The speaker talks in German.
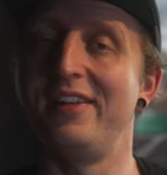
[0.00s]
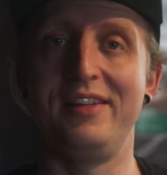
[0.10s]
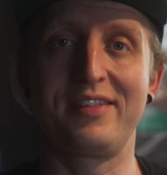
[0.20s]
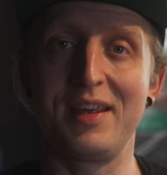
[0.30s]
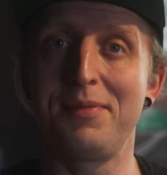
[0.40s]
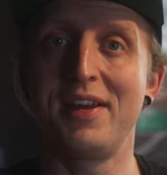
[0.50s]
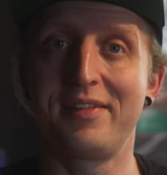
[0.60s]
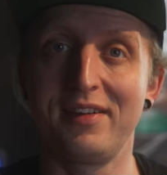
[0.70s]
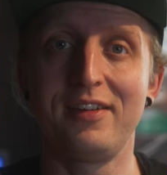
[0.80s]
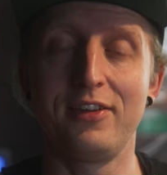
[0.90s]
es gibt
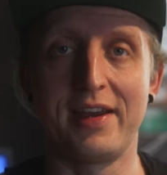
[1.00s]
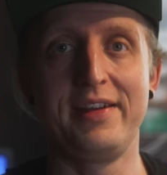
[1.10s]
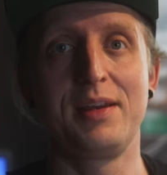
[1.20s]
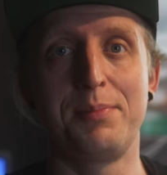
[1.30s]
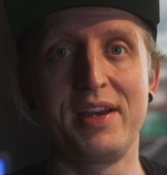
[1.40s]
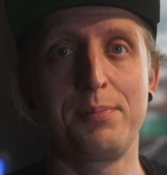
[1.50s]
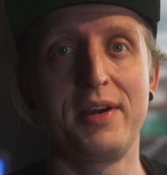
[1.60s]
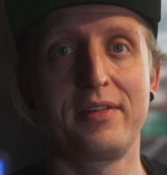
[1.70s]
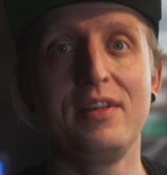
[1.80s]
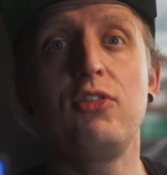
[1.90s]
tatsächlich einige
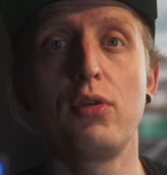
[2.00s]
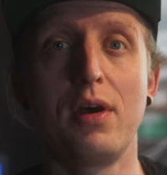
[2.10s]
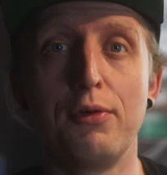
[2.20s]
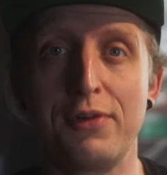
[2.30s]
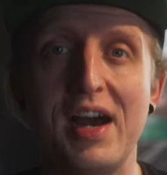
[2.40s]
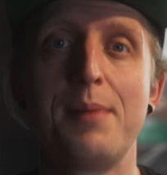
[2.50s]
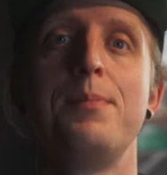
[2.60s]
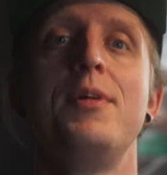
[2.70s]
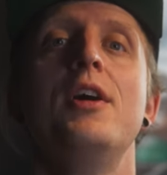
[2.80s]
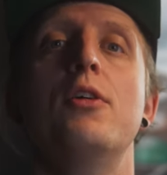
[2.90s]
Bikeparks, die schon
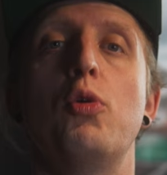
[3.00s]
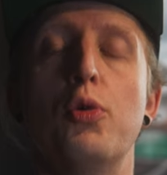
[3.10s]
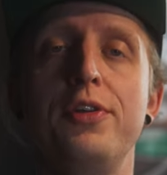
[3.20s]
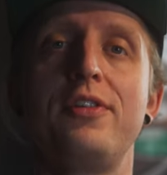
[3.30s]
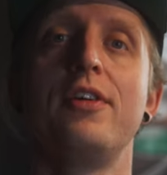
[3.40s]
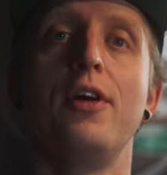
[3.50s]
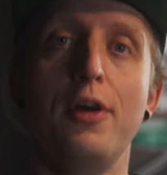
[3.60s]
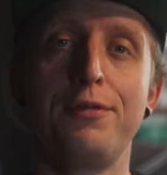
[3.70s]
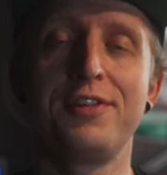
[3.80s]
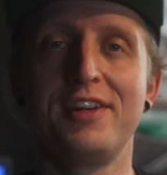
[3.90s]
aufhaben und
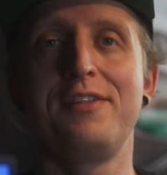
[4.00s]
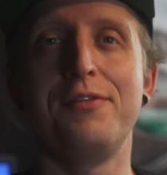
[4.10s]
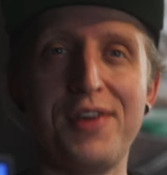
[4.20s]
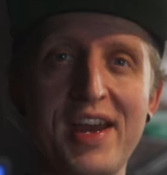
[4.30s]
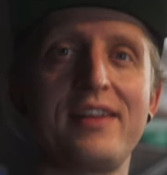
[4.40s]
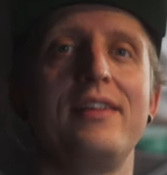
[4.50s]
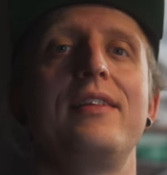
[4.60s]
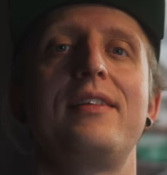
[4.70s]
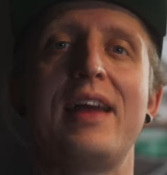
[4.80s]
öffnen werden.